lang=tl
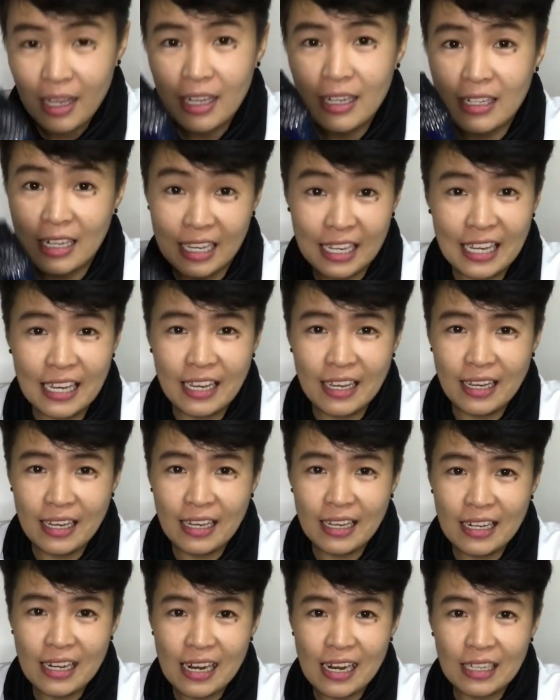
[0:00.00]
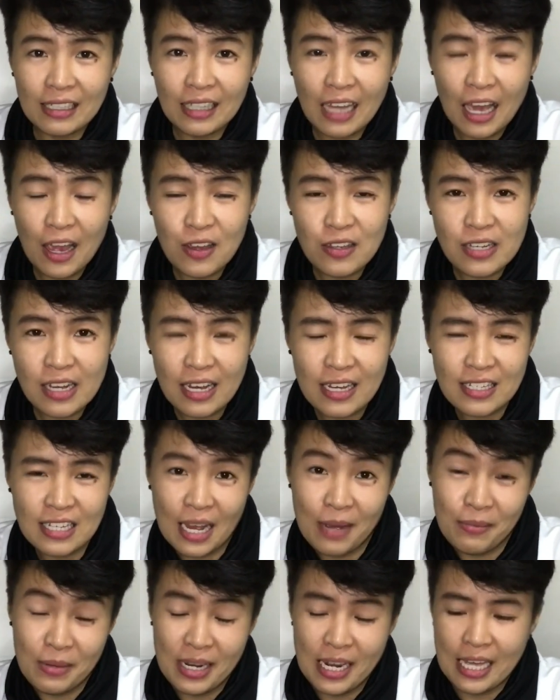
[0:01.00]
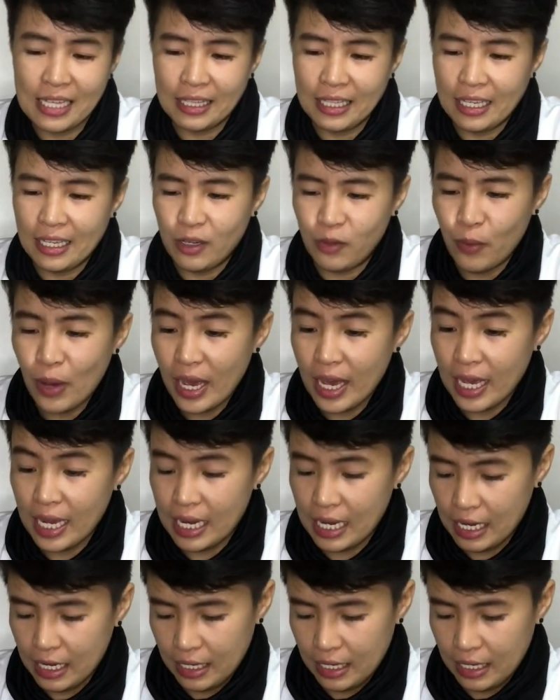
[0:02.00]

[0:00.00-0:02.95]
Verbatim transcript: nangihingi na lang tayo sa kasama natin. Well,